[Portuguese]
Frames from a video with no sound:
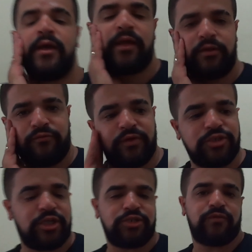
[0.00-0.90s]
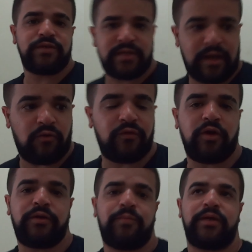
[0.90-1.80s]
Enfim, gente, vou encerrar o
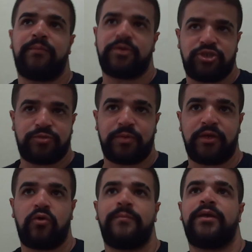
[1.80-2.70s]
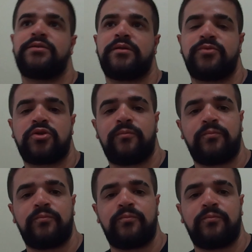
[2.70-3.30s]
vlog por aqui pra gente poder comer, que estamos com...